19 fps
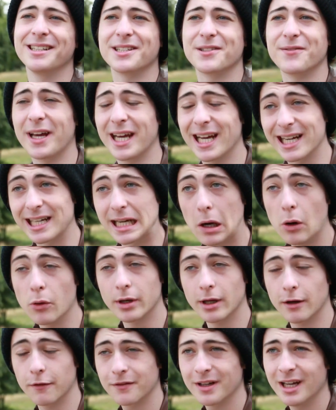das wäre ja
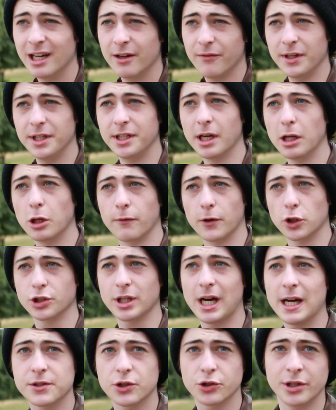grauenhaft. Wenn die alle auf der
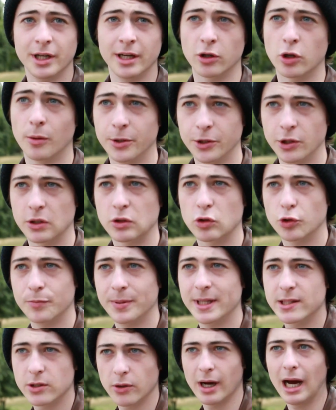Straße stehen, dann komme ich noch zu spät zur